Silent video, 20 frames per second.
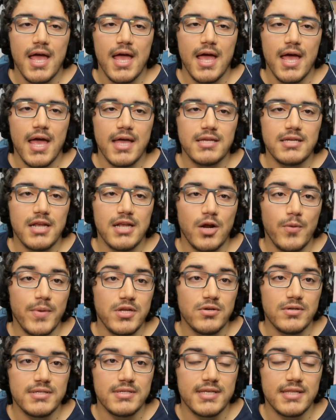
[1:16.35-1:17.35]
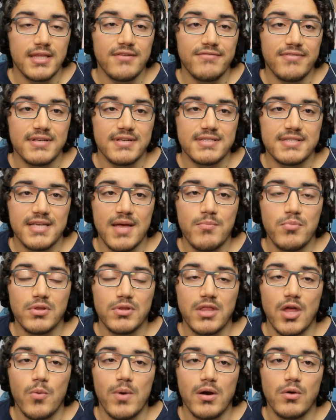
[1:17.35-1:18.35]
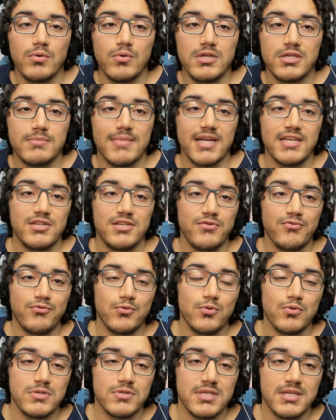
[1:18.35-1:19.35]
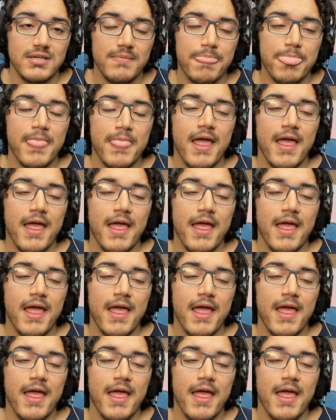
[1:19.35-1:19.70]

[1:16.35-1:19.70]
É, geralmente, o que você tem que fazer é botar uma luz mais difusa,